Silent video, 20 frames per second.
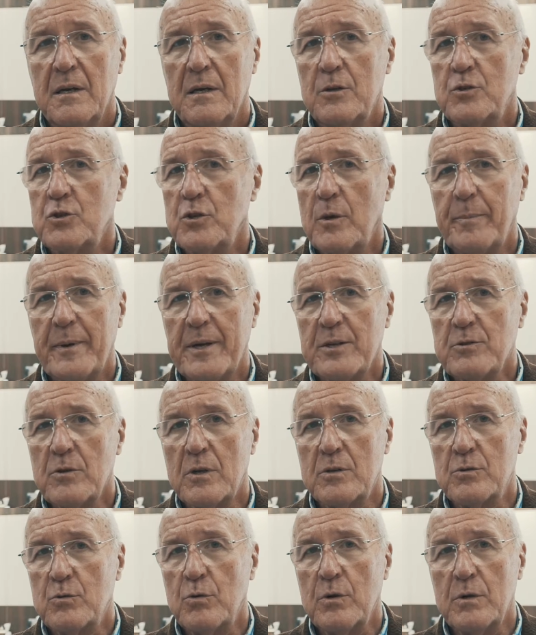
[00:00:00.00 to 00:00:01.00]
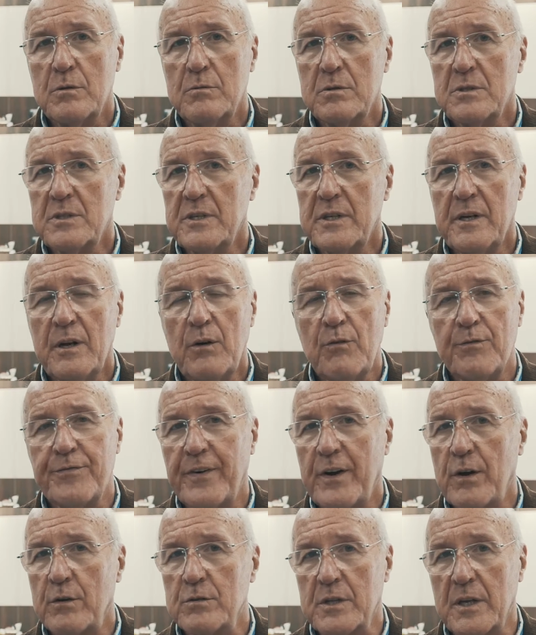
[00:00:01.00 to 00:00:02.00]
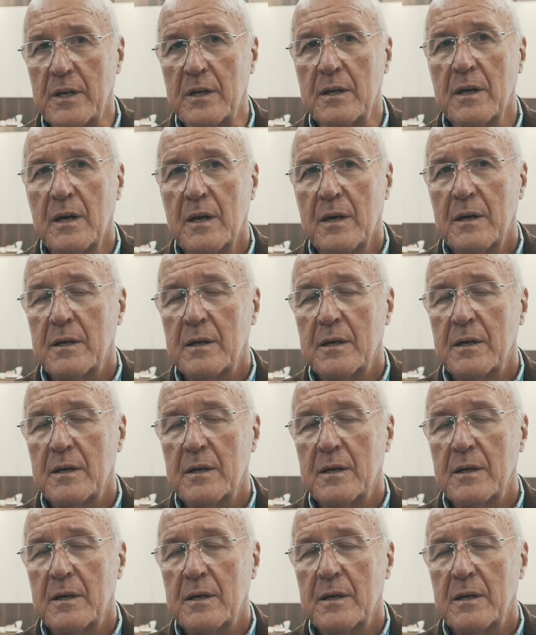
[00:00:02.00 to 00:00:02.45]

Eu só peço a todos que não faltem,